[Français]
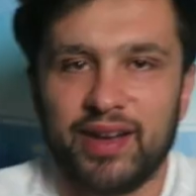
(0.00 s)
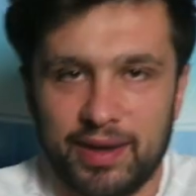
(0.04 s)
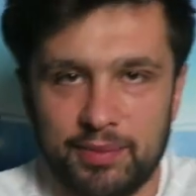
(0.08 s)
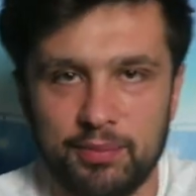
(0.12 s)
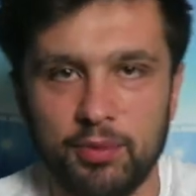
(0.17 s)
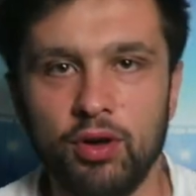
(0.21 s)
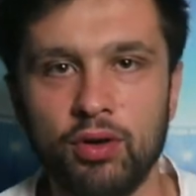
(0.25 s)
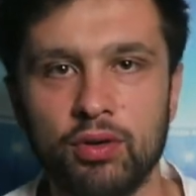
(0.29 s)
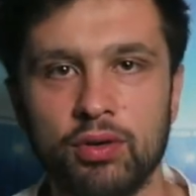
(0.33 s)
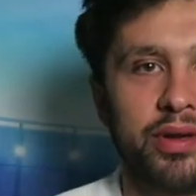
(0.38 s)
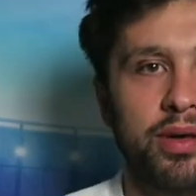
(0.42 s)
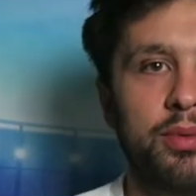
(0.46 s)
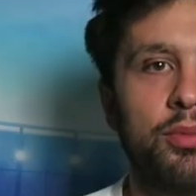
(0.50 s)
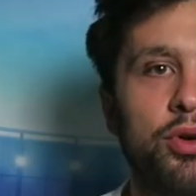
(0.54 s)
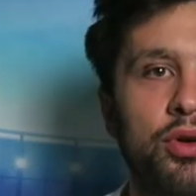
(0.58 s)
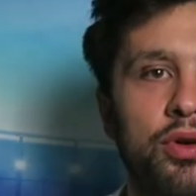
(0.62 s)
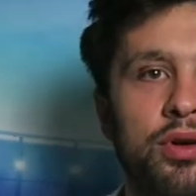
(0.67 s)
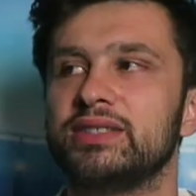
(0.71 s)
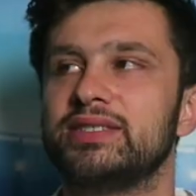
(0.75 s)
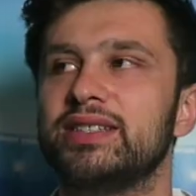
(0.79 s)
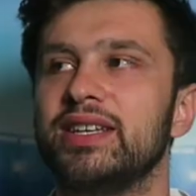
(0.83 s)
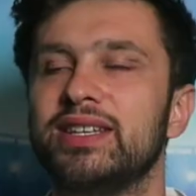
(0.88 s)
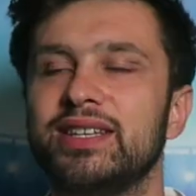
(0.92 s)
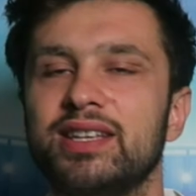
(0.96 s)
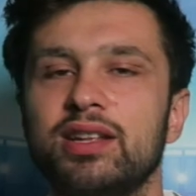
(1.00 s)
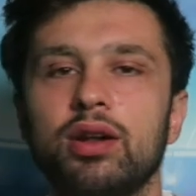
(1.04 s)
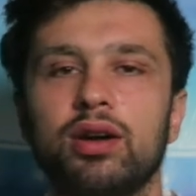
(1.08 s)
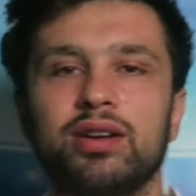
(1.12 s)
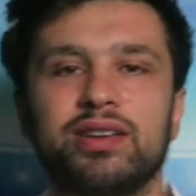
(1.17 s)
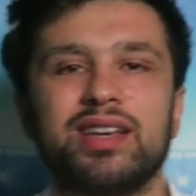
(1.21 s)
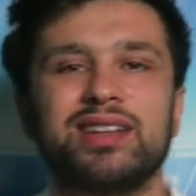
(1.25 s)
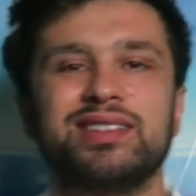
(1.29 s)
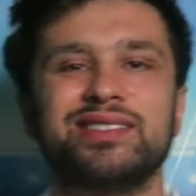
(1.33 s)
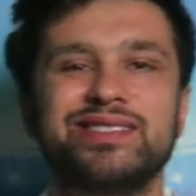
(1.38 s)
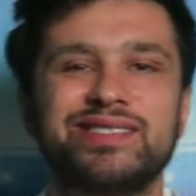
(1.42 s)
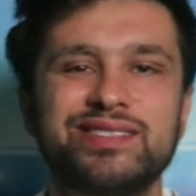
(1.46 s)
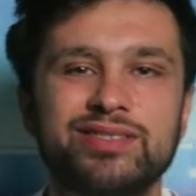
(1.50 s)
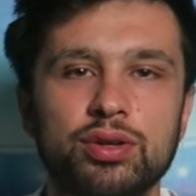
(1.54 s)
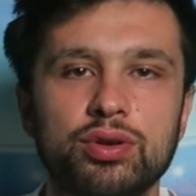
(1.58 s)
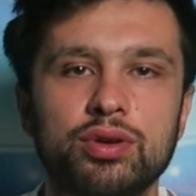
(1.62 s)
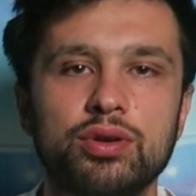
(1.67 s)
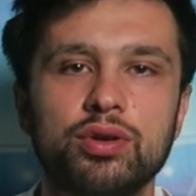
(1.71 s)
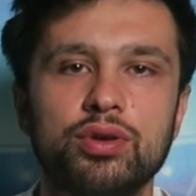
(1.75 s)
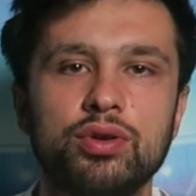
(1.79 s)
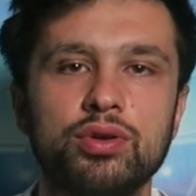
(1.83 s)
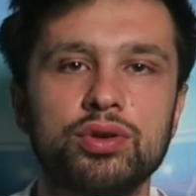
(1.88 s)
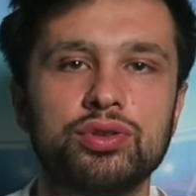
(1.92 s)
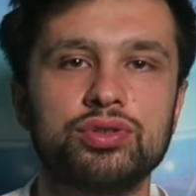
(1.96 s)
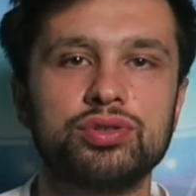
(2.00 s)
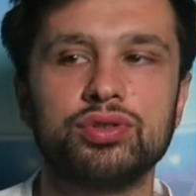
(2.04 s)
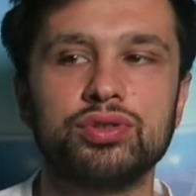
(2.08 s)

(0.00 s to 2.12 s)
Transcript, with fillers: vraiment, vraiment, c'est qu'il organise le